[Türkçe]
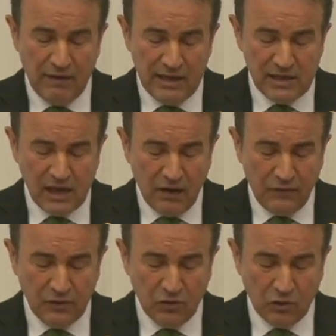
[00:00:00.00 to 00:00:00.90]
ve
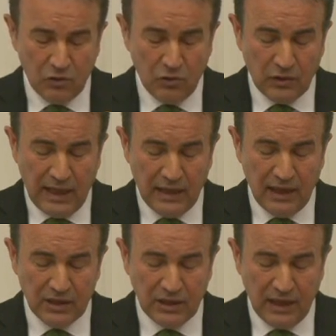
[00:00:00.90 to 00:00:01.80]
israfın
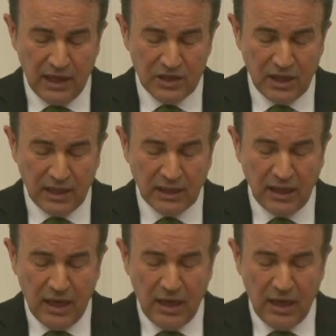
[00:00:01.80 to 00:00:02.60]
kötülüklerini aşılayacak